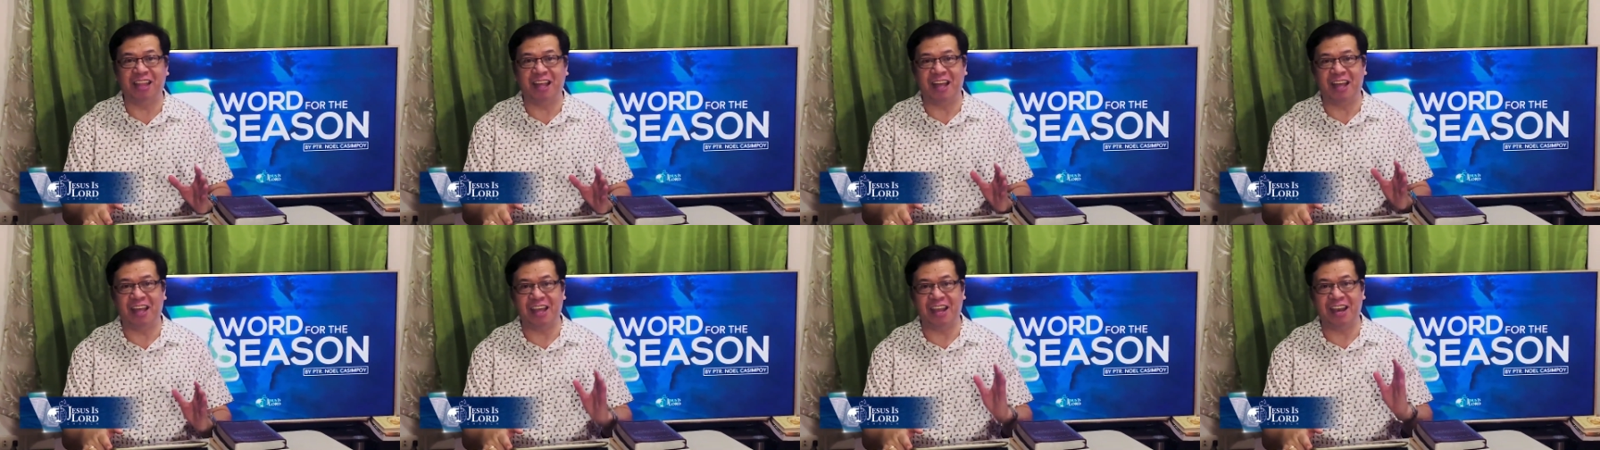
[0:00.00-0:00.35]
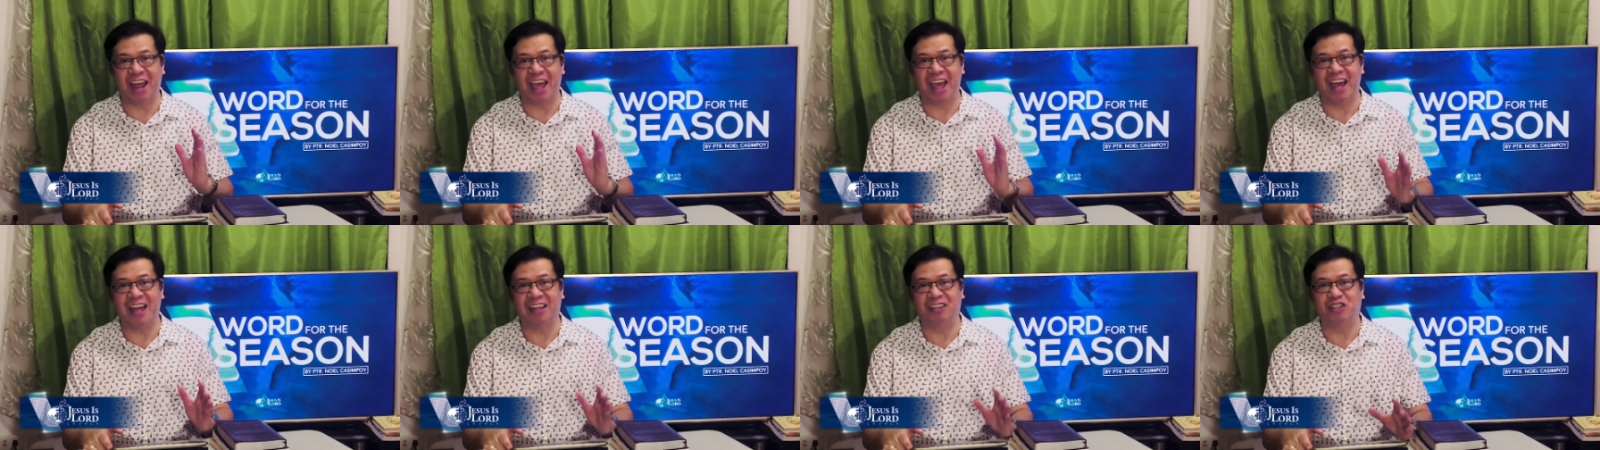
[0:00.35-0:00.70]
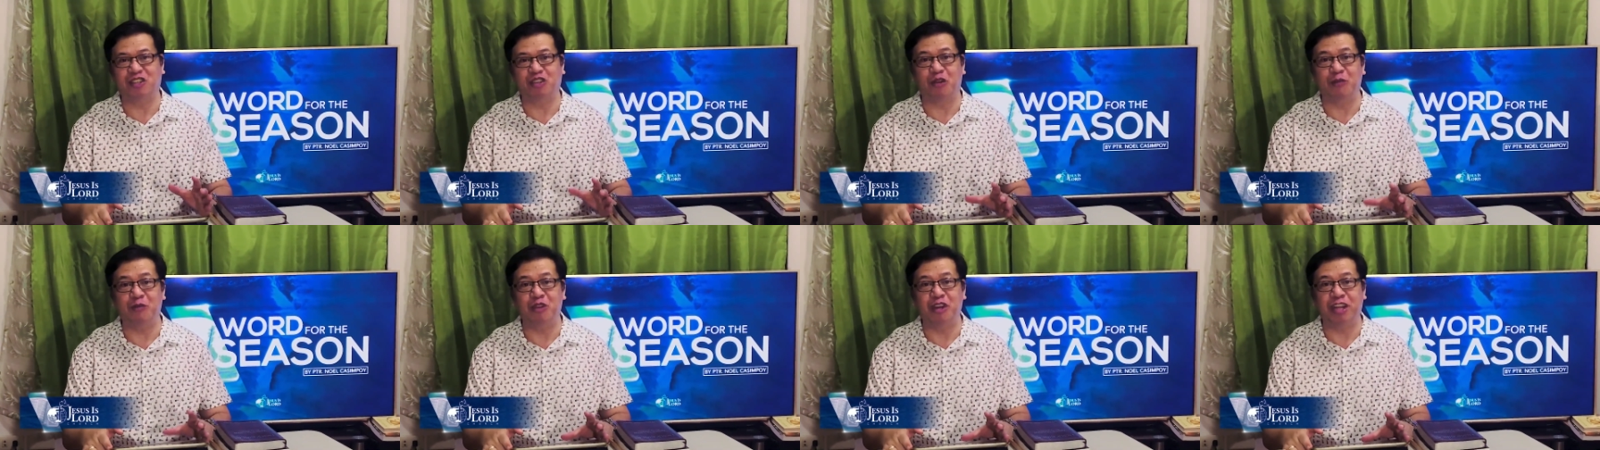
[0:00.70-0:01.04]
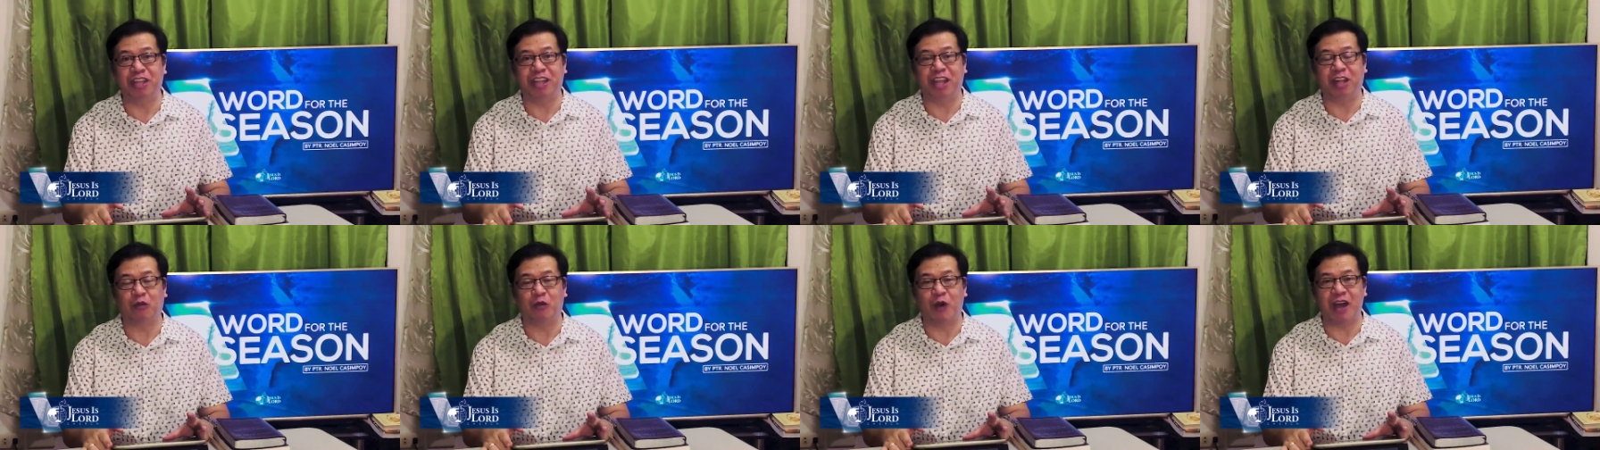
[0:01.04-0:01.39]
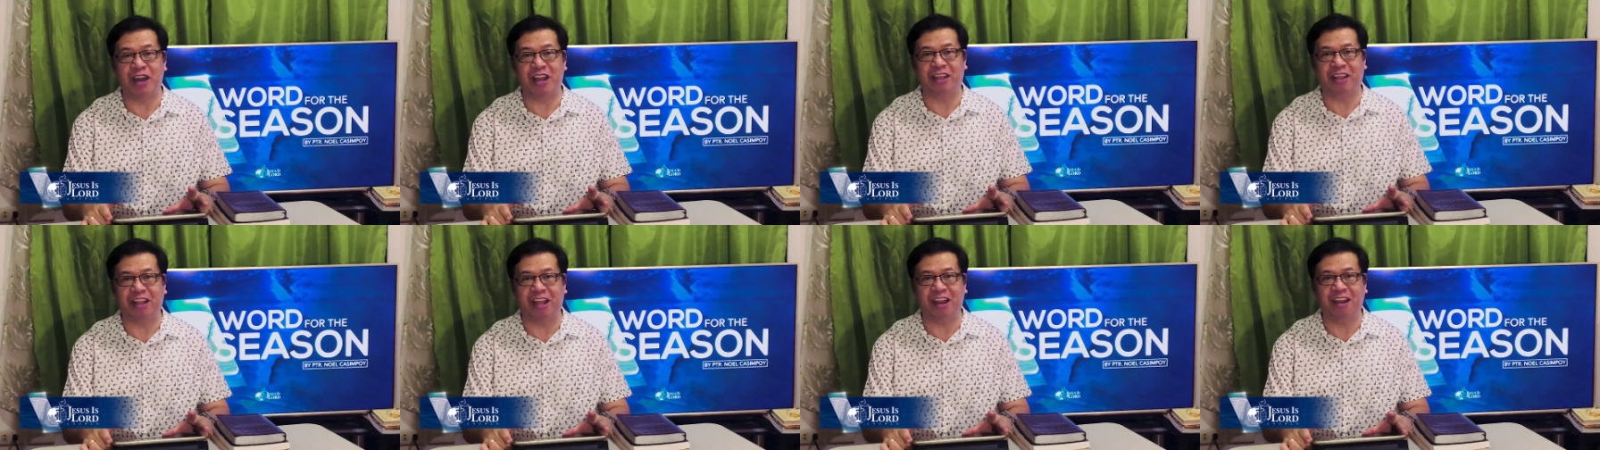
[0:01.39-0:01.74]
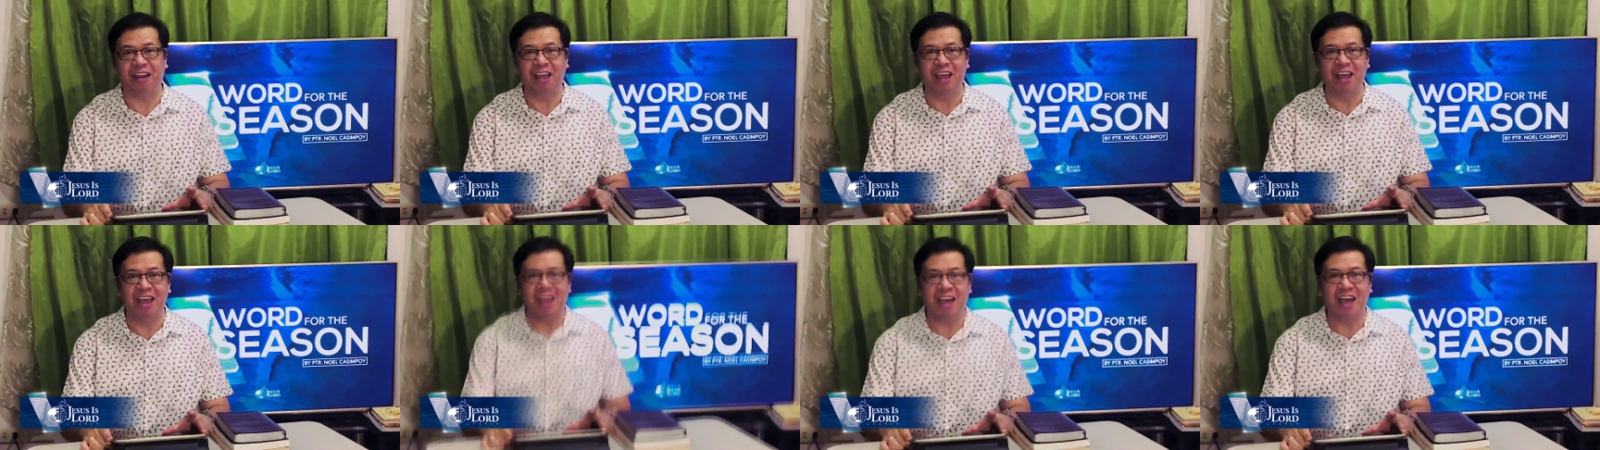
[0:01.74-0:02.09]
uh, enhanced community quarantine,